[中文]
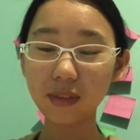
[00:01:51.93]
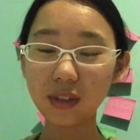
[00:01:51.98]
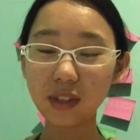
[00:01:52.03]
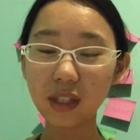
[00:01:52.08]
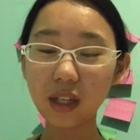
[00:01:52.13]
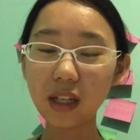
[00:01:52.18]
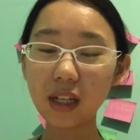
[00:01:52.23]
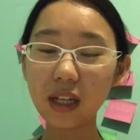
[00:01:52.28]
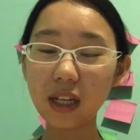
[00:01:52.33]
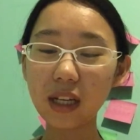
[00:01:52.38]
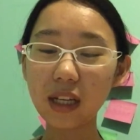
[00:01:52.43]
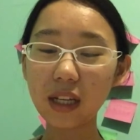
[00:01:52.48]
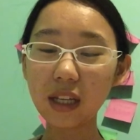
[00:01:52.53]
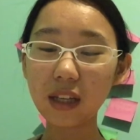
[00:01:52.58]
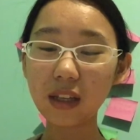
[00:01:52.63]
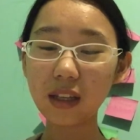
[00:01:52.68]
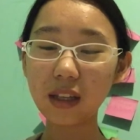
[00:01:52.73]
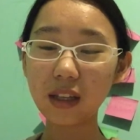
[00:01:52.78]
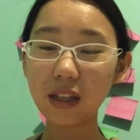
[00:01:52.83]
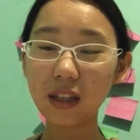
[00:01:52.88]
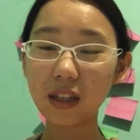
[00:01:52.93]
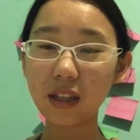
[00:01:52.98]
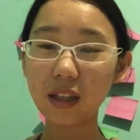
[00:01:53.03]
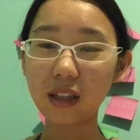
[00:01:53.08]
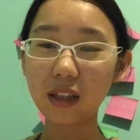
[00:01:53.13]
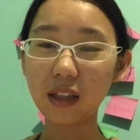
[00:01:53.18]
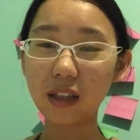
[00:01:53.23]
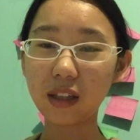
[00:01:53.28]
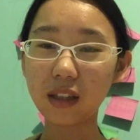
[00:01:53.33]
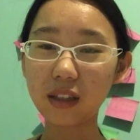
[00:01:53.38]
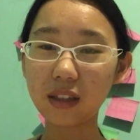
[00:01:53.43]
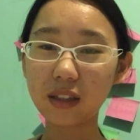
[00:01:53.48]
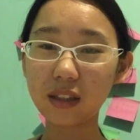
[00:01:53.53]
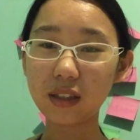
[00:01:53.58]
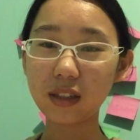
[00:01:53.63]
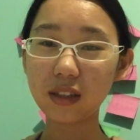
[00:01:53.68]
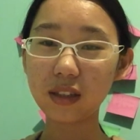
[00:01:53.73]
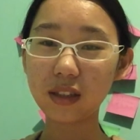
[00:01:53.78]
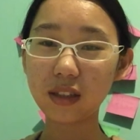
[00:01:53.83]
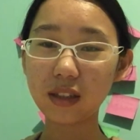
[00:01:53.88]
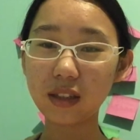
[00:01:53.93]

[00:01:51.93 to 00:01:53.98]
当然了，嗯，